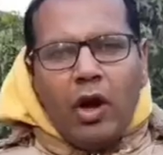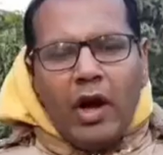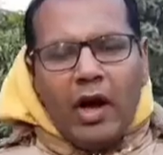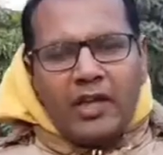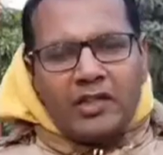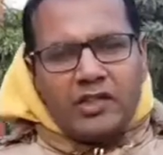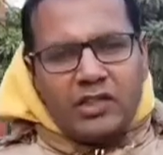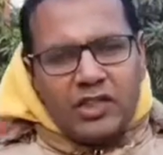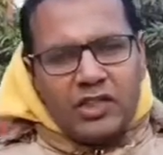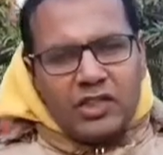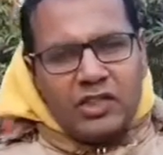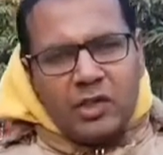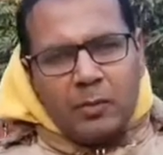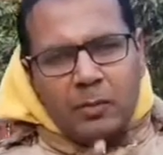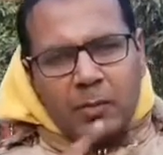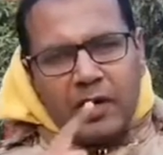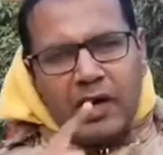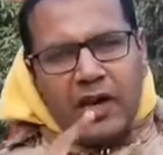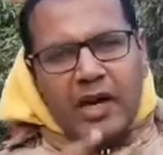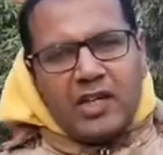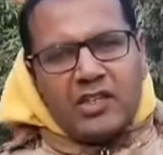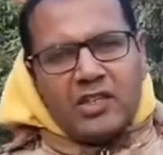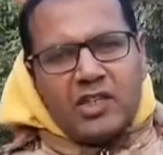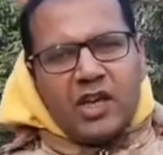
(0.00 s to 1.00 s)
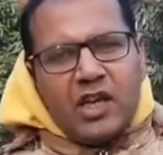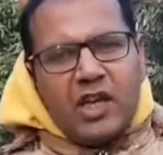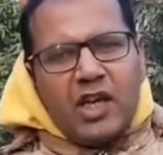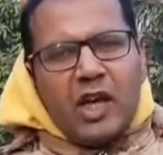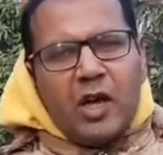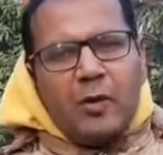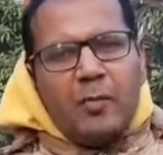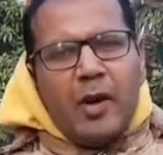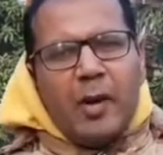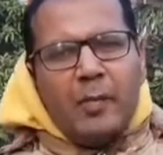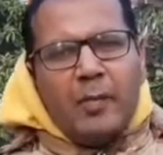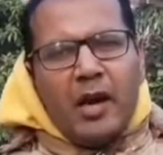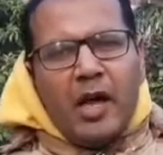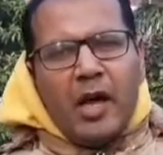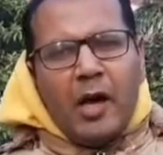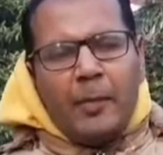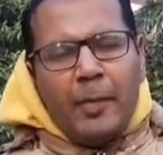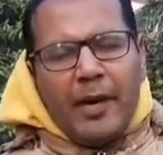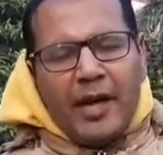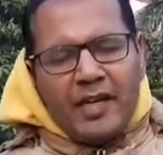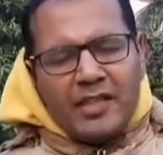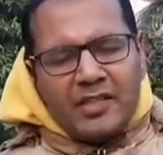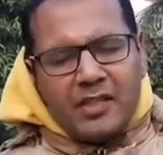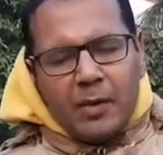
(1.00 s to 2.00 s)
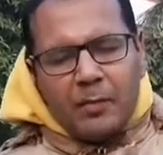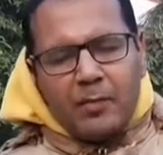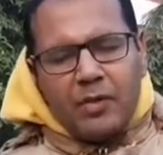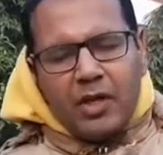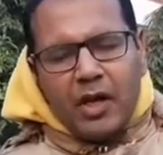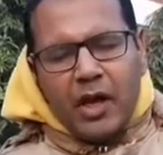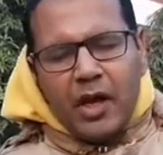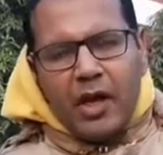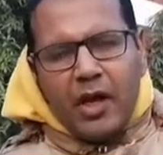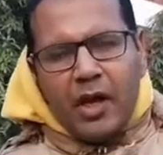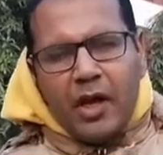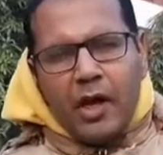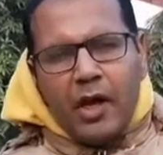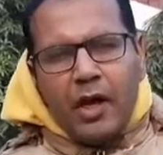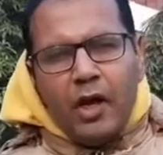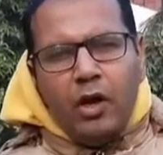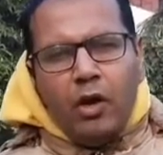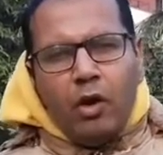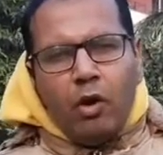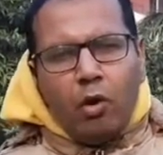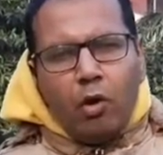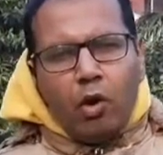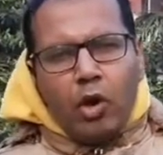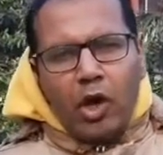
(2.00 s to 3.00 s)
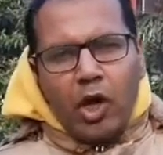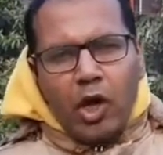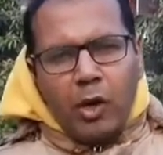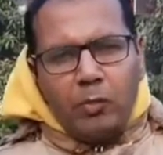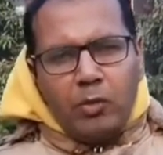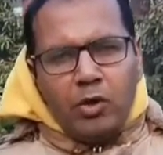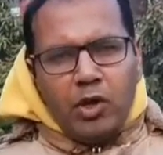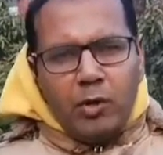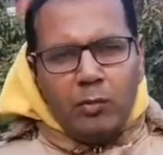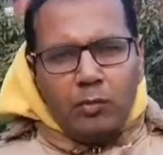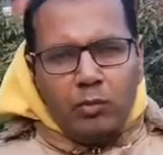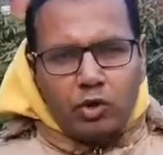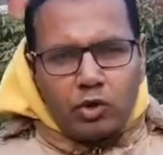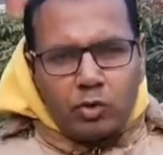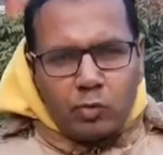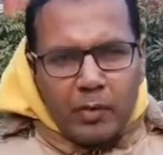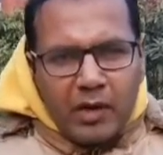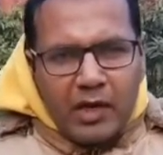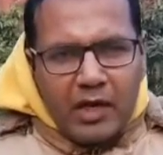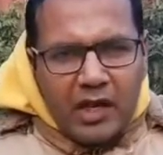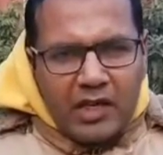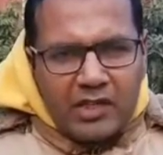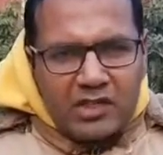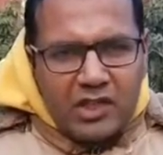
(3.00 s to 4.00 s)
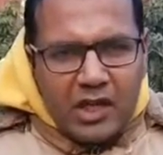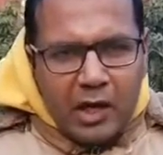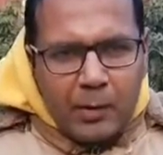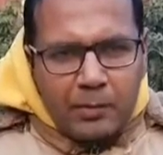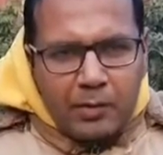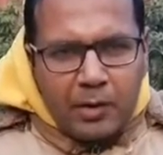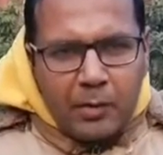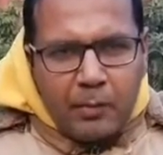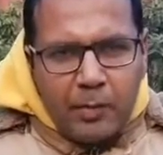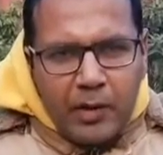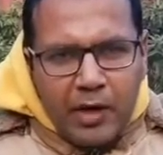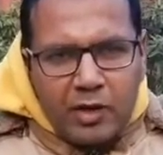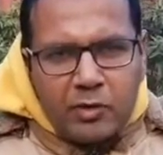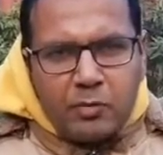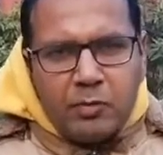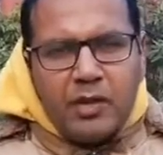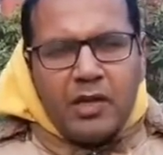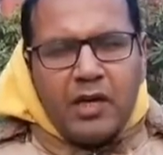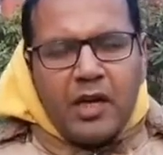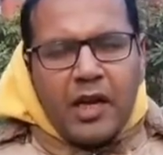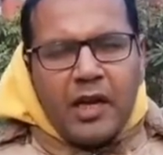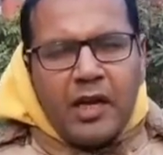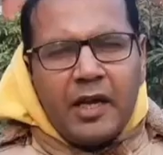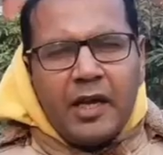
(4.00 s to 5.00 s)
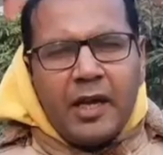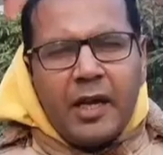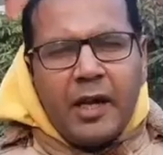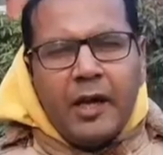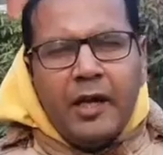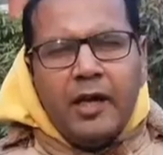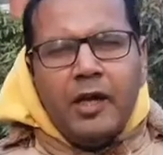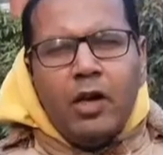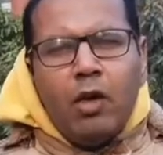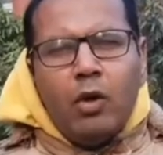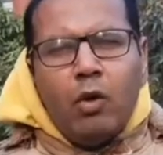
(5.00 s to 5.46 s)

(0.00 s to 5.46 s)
आज इसी प्रकार से एक मामला हमारे सामने आया है और अभी हम उस महिला से आपकी बात भी कराएंगे